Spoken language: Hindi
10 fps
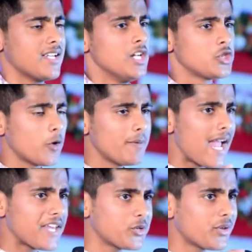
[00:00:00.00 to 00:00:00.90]
जो भी
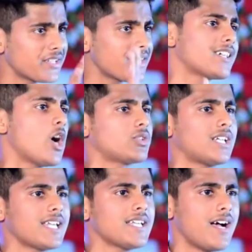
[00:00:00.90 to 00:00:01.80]
एजुकेशन का होता था
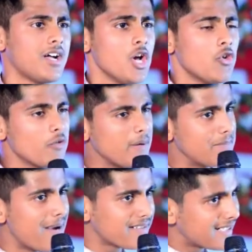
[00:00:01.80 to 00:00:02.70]
ना वो मेरी
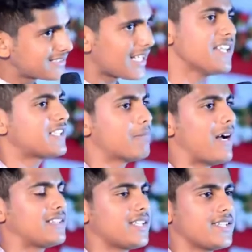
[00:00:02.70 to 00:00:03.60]
बहन रक्षा ही
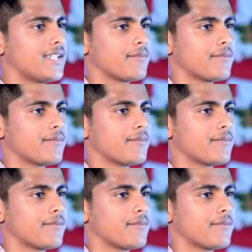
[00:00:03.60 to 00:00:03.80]
संभालती थी